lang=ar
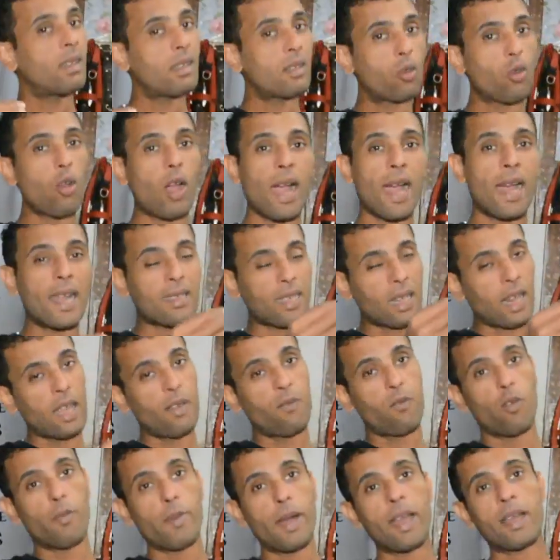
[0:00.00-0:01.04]
روح هات
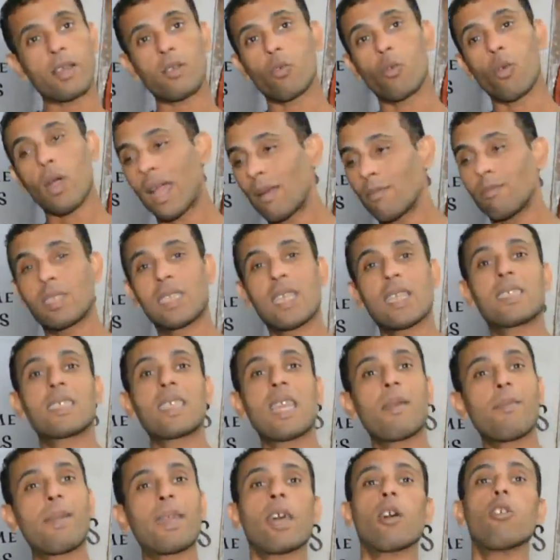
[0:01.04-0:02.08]
الايفوماك وامسك
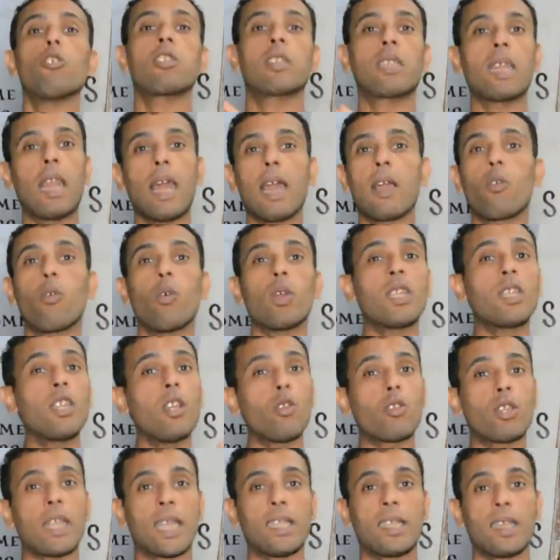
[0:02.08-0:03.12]
زي ما انا قلت لك
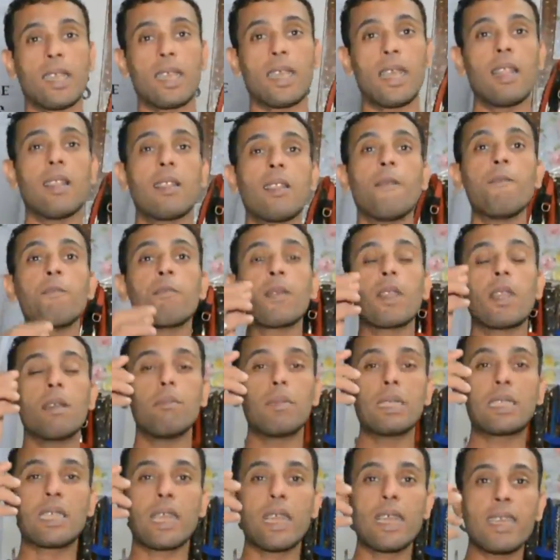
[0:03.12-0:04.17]
واديله تحت الجلد
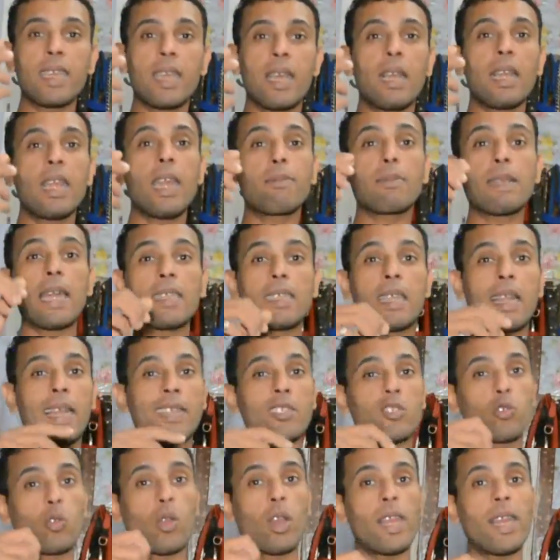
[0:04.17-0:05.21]
بسرنجه اللي هي بتاعت
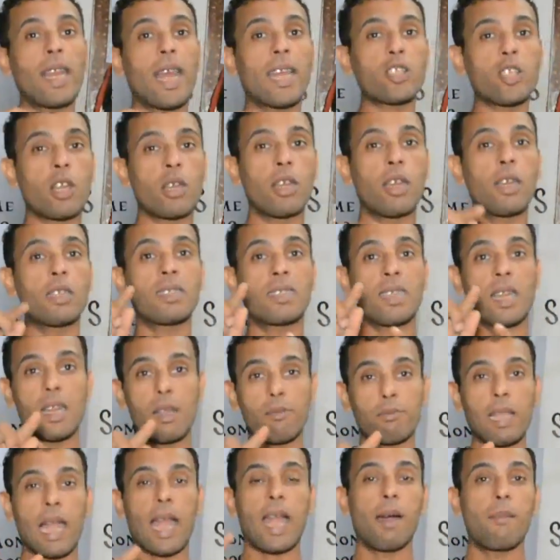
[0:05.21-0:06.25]
الانسولين عشان السن
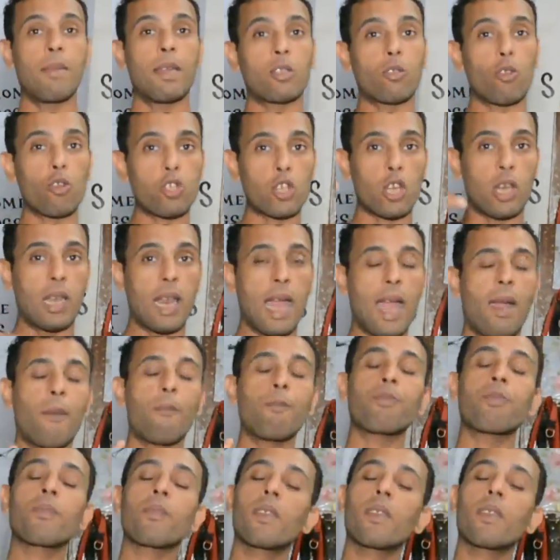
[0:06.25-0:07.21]
بتاعها ما يطولش اللحم